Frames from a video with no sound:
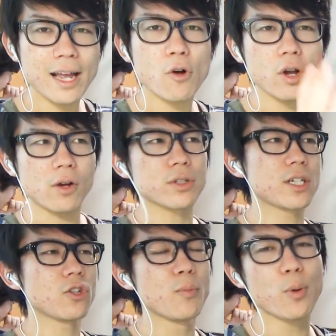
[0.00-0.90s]
はい今回はこ
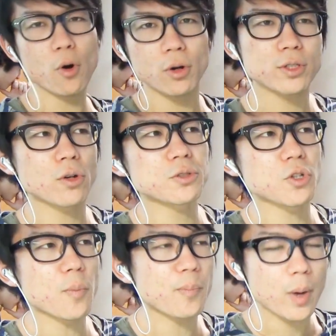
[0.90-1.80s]
ちらの暴走
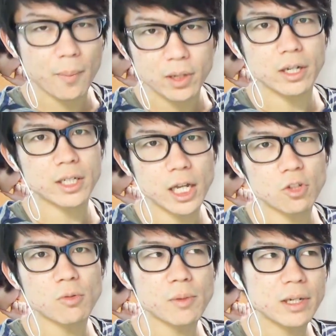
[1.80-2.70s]
チョッパーパでいきた
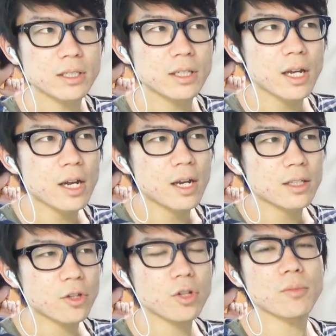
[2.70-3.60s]
いと思います
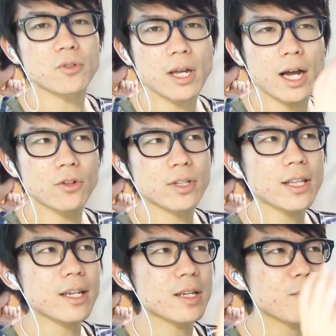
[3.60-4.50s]
というのもねあの
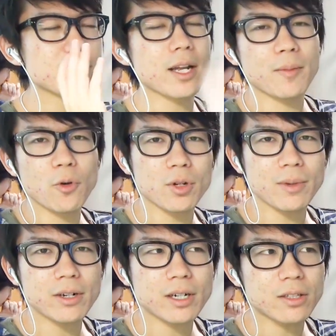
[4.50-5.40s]
なんで今更ミホーク
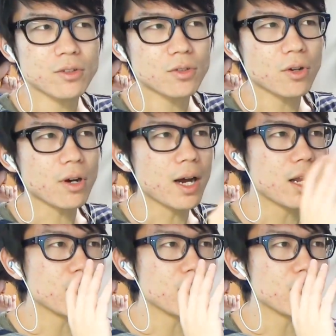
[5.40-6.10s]
もあるかっていうとあ